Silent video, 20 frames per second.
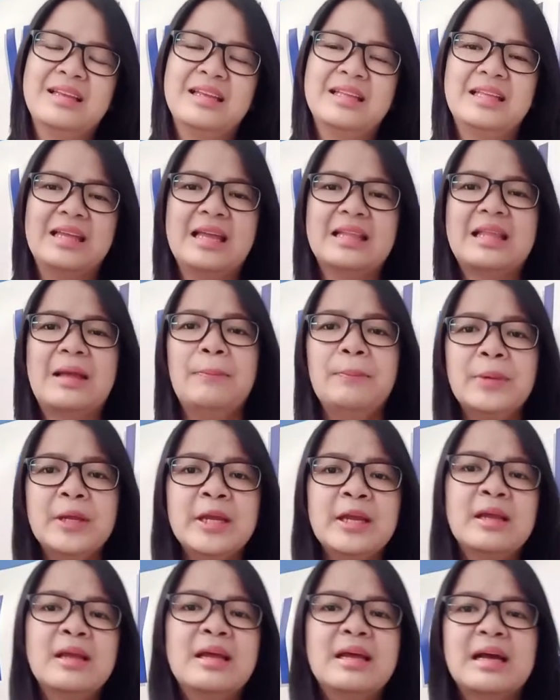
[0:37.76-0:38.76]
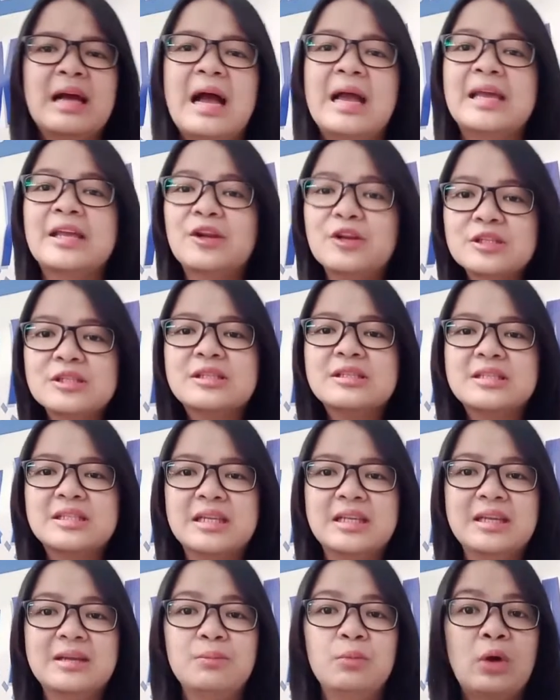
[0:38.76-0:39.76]
gitu ya. Tapi kairos di
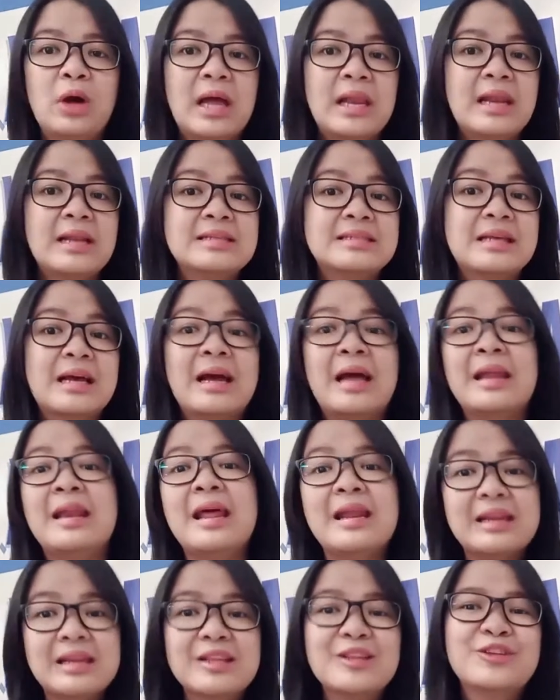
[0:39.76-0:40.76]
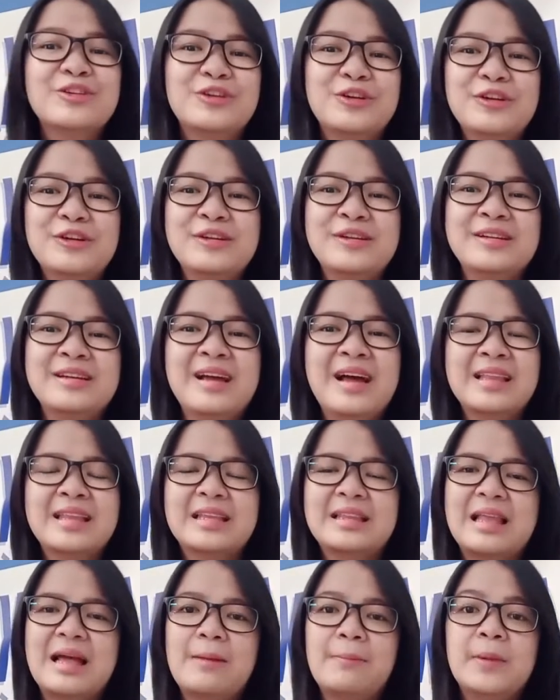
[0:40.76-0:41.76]
sini bukan sekadar itu,
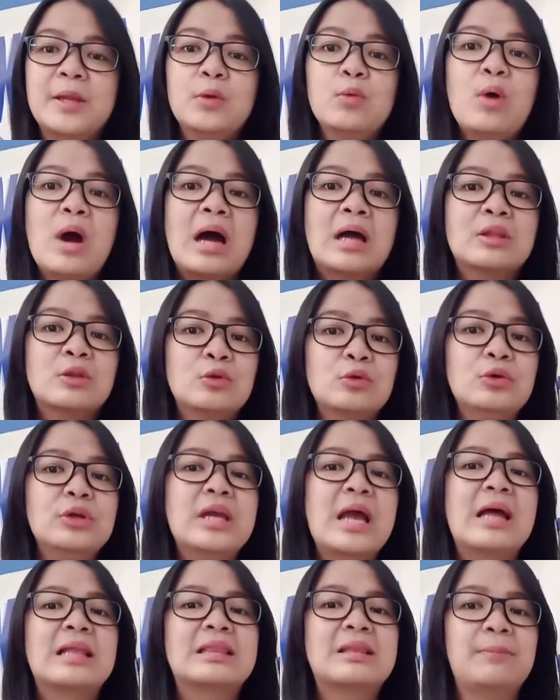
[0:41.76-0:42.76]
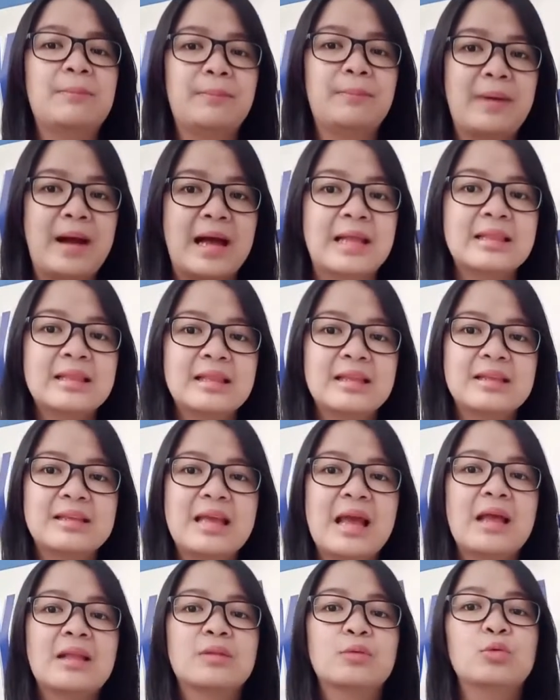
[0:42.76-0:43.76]
tetapi waktu yang tepat
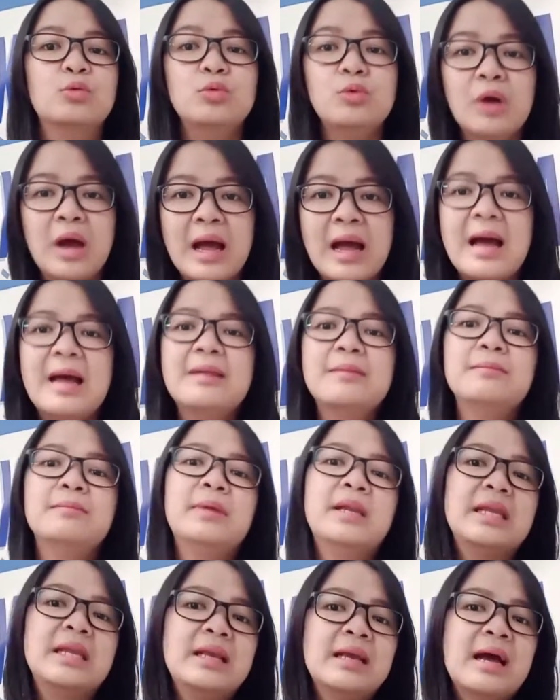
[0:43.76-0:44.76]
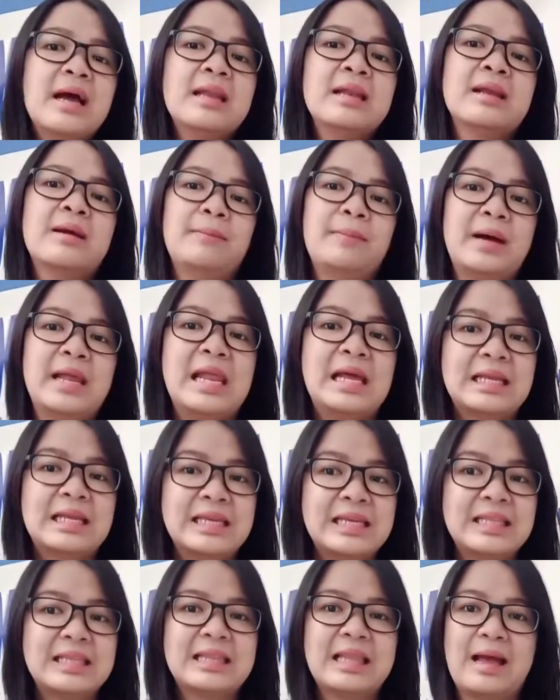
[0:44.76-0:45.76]
yang Tuhan berikan kepada
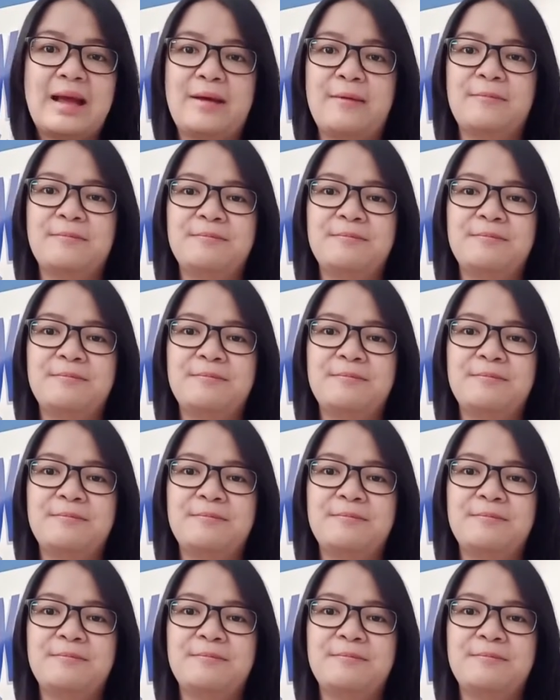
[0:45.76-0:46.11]
kita.